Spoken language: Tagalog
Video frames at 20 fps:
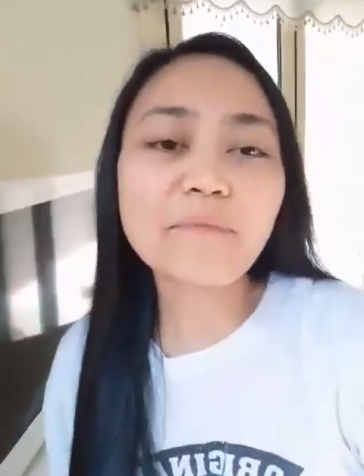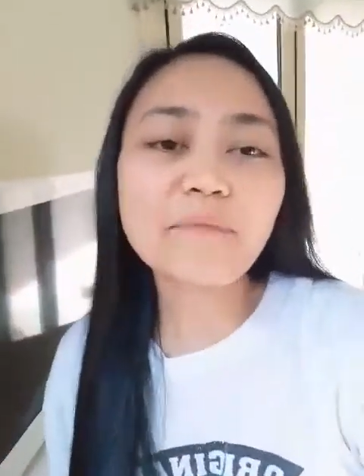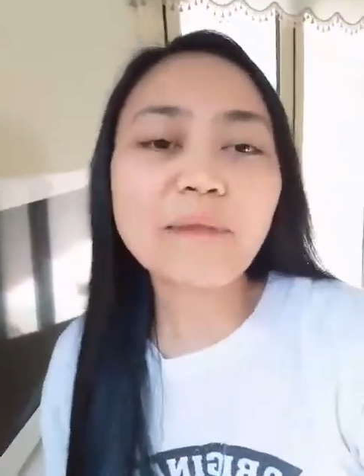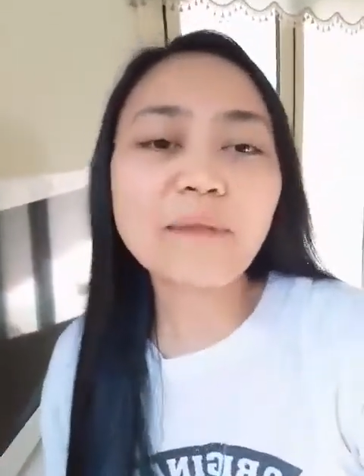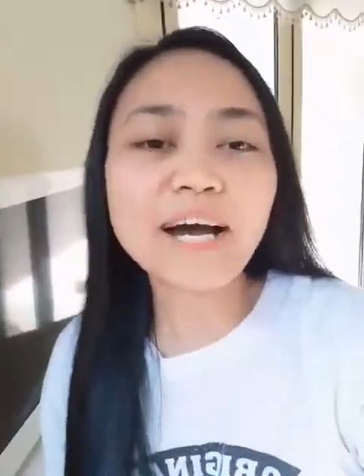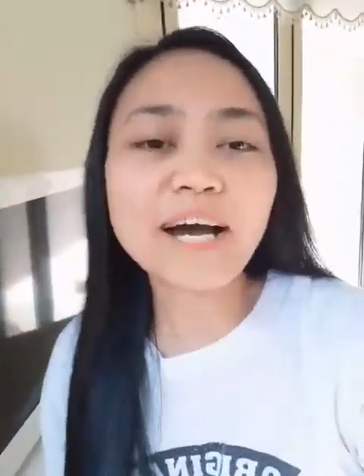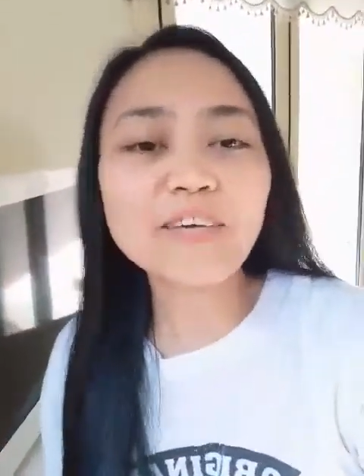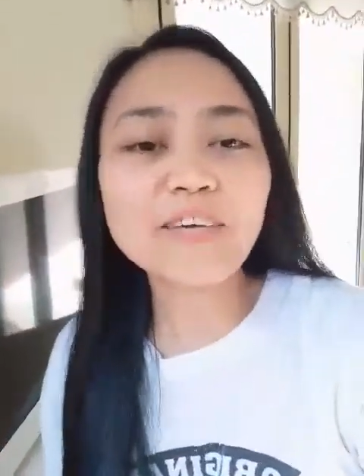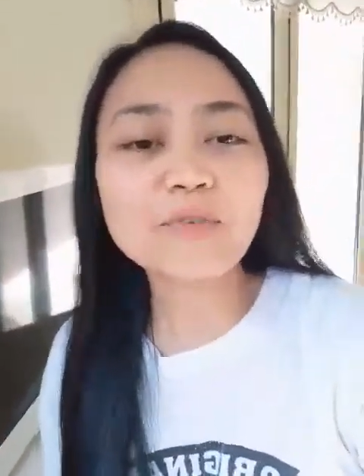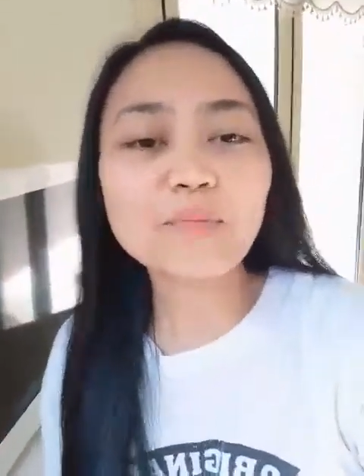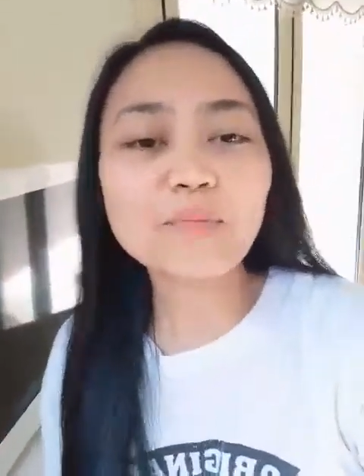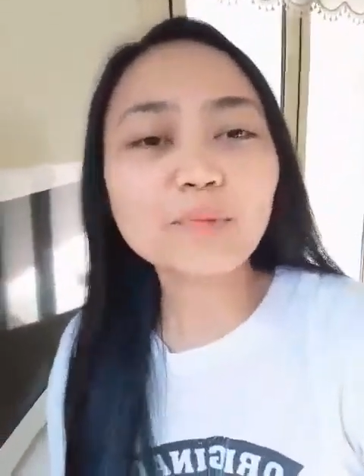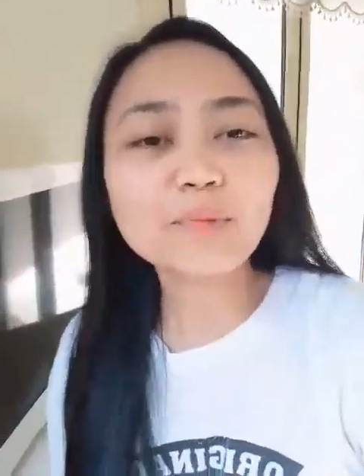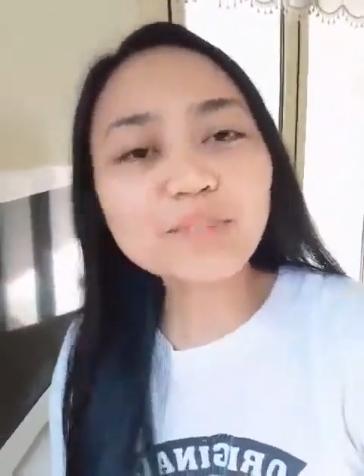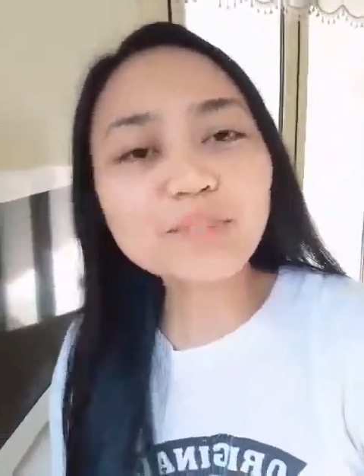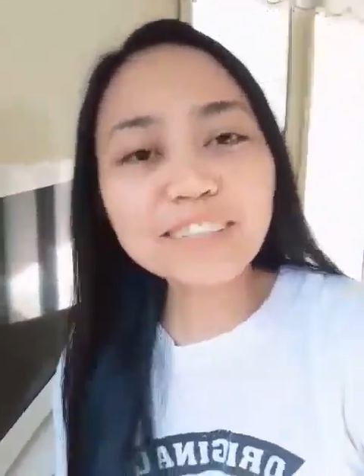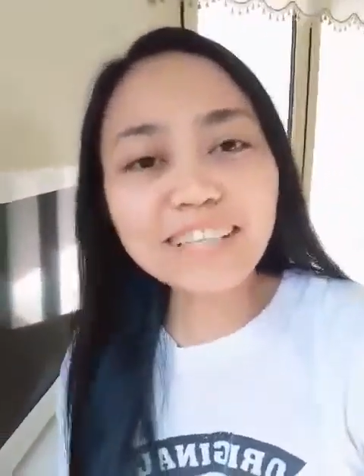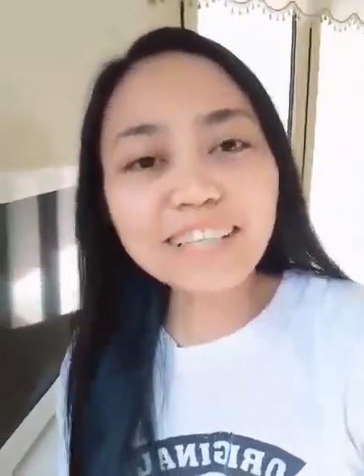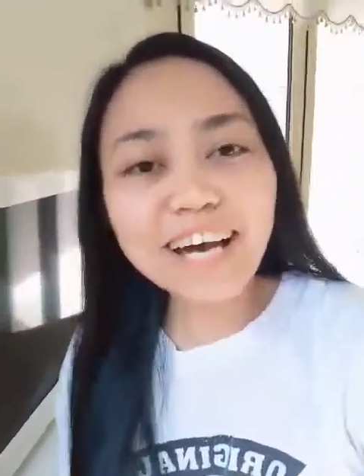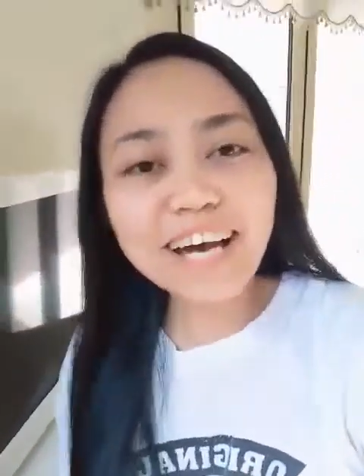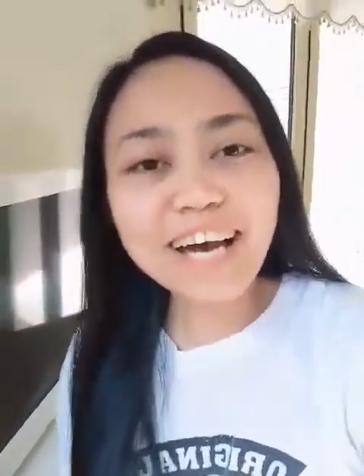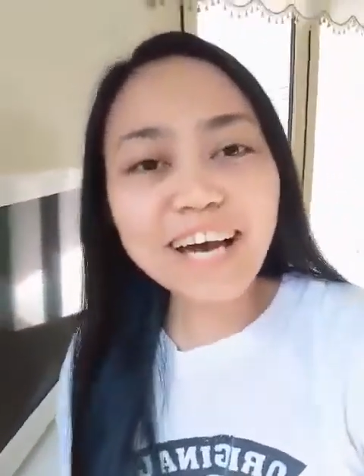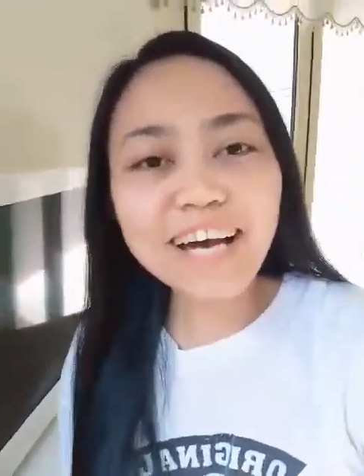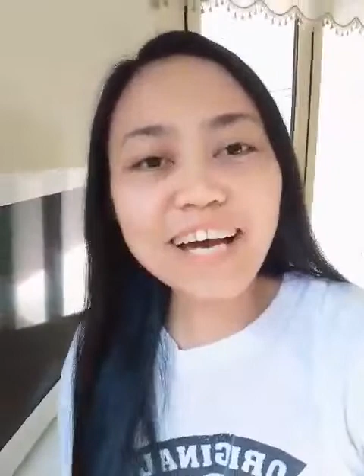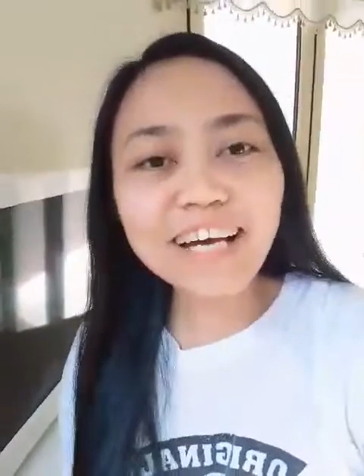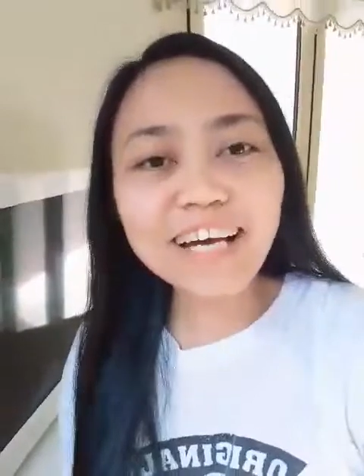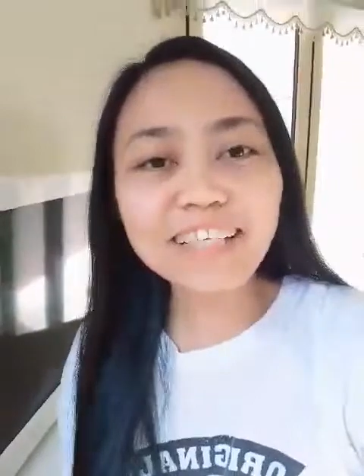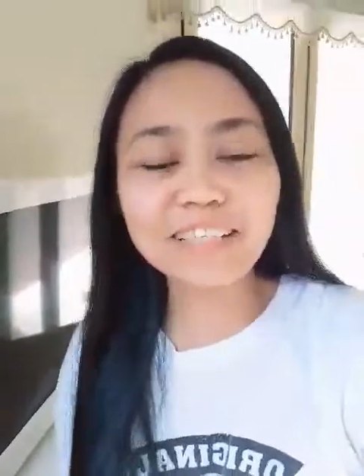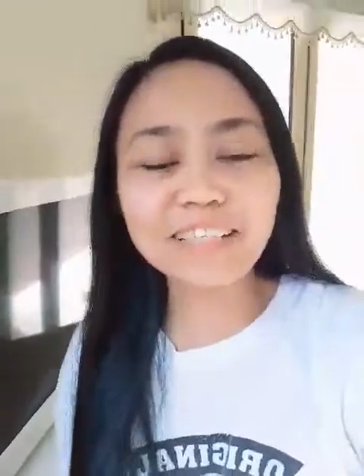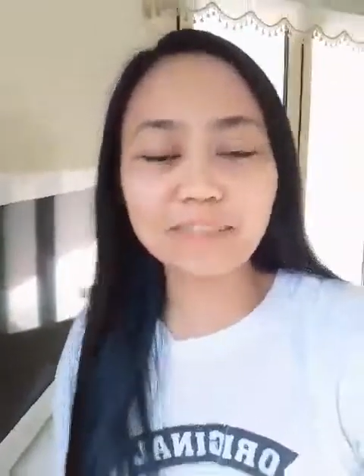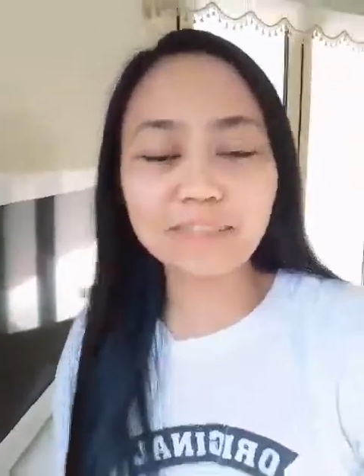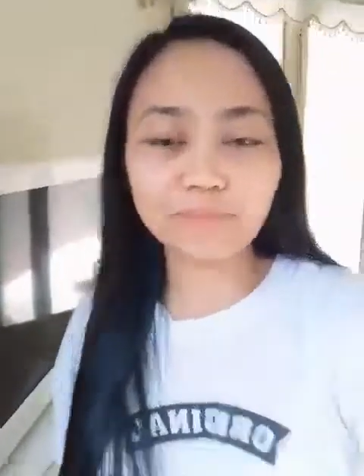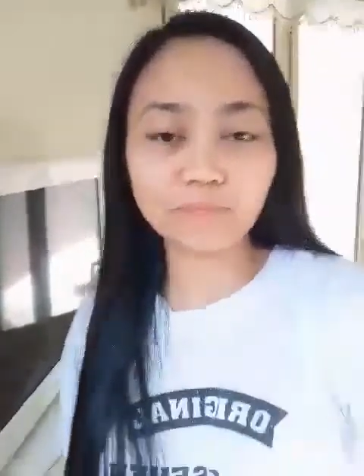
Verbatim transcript: Mayong buntag!